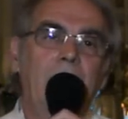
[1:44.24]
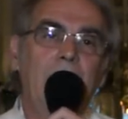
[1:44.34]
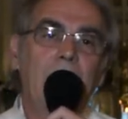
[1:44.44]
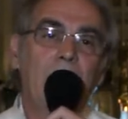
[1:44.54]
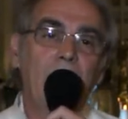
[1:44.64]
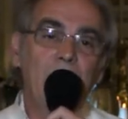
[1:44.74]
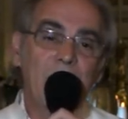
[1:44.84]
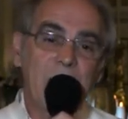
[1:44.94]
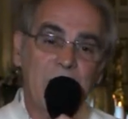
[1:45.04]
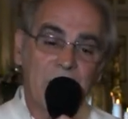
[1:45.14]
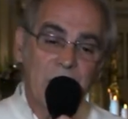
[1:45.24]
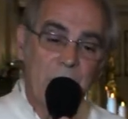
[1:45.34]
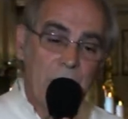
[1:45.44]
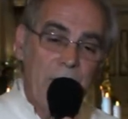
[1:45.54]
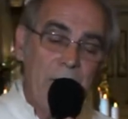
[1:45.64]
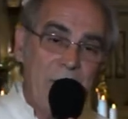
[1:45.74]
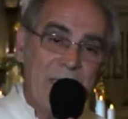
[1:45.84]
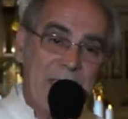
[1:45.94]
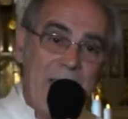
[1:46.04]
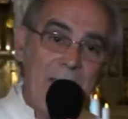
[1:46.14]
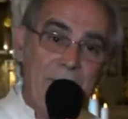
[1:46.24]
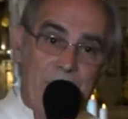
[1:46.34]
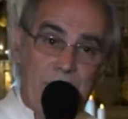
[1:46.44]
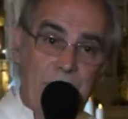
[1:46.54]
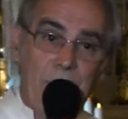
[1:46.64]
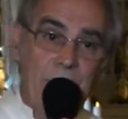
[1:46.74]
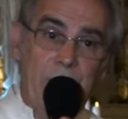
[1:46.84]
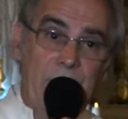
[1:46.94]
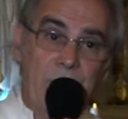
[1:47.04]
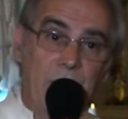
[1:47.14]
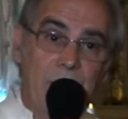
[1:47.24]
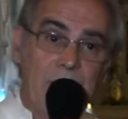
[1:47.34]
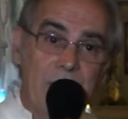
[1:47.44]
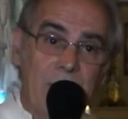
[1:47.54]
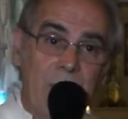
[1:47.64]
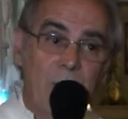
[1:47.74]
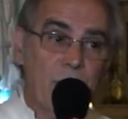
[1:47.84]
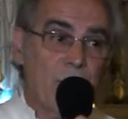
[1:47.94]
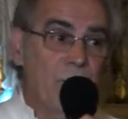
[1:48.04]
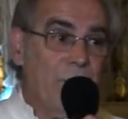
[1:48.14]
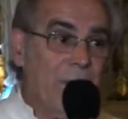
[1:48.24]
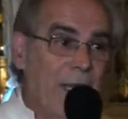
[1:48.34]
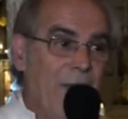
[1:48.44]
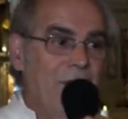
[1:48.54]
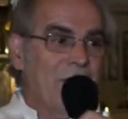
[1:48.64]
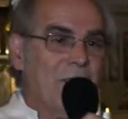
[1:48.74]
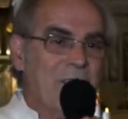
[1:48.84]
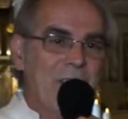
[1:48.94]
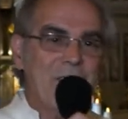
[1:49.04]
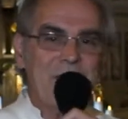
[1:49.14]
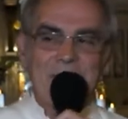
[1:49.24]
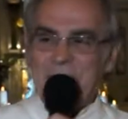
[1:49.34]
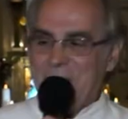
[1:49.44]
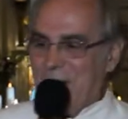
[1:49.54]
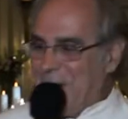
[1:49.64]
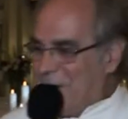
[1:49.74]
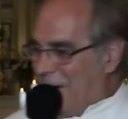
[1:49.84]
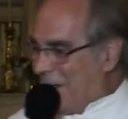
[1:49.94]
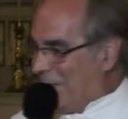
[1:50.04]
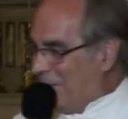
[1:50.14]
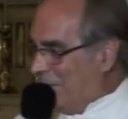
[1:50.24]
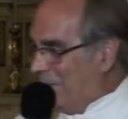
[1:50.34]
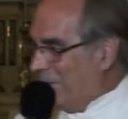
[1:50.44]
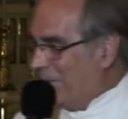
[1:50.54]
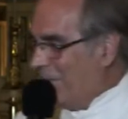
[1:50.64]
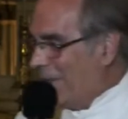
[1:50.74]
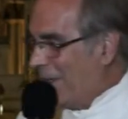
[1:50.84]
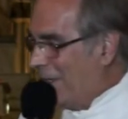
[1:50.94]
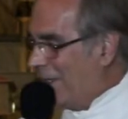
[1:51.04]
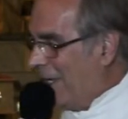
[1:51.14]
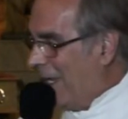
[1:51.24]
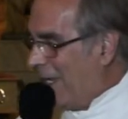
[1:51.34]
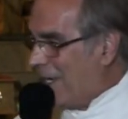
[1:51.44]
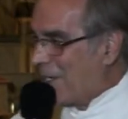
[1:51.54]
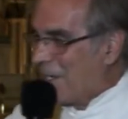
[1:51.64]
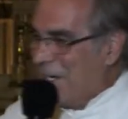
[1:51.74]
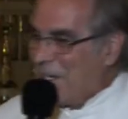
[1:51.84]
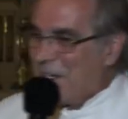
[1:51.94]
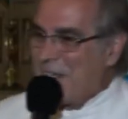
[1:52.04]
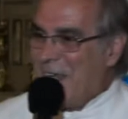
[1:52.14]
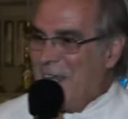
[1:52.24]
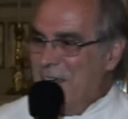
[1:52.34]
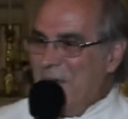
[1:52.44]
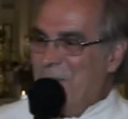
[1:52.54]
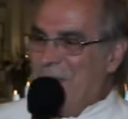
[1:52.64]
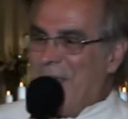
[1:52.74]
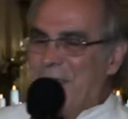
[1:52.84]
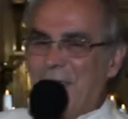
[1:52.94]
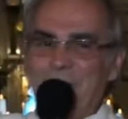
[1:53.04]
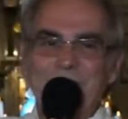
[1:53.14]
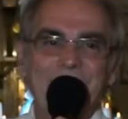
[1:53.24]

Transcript: E como Jesus polemizava tudo, as coisas, juntava de gente na sinagoga. Era gente saindo para o ladrão.